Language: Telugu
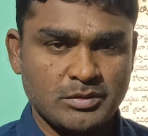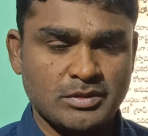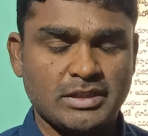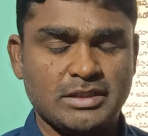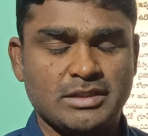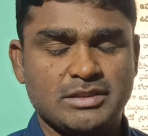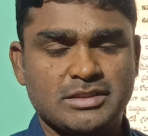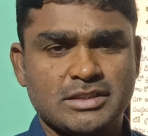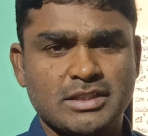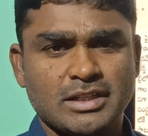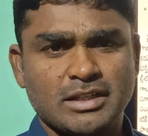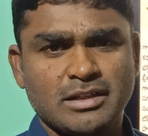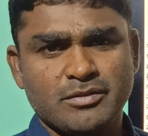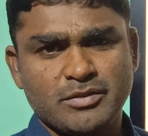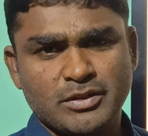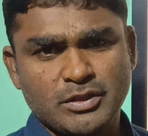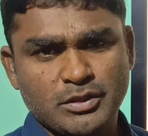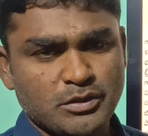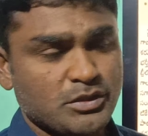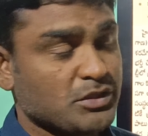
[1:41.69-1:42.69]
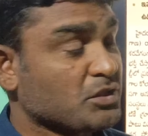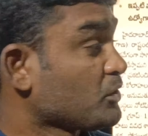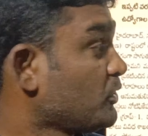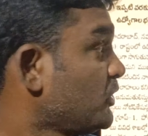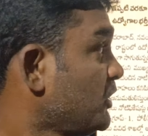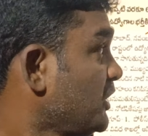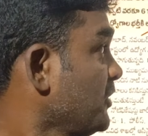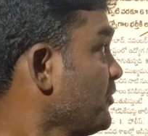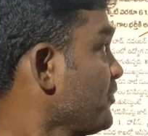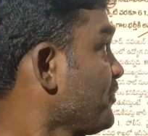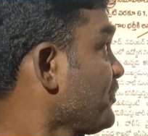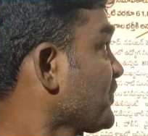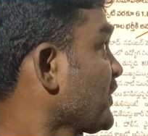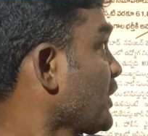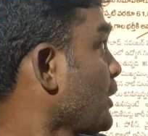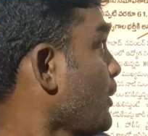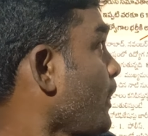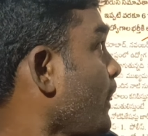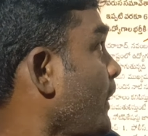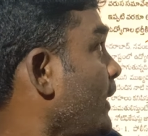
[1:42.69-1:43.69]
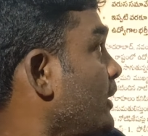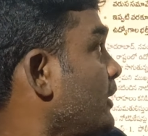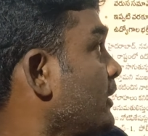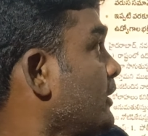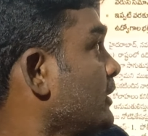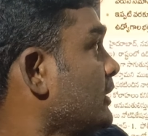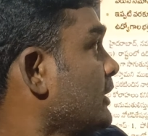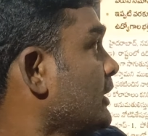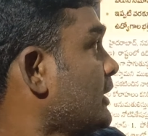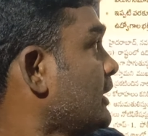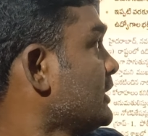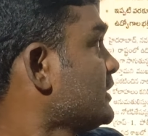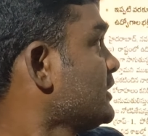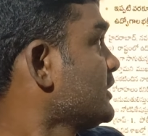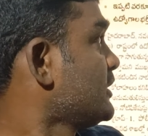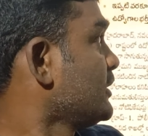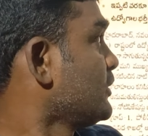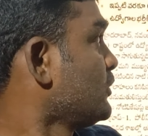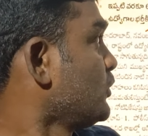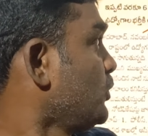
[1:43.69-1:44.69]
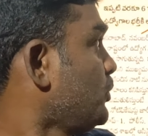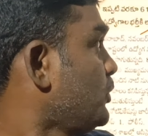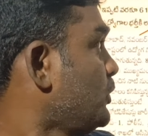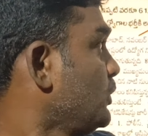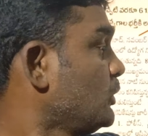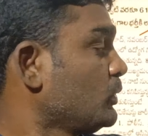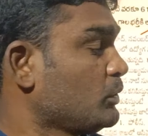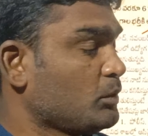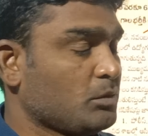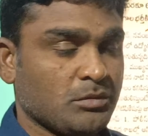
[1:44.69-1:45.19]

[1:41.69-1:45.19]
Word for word: ఖచ్చితంగా వినియోగించుకోండి ఇక్కడ వచ్చేసి గ్రూప్ టూ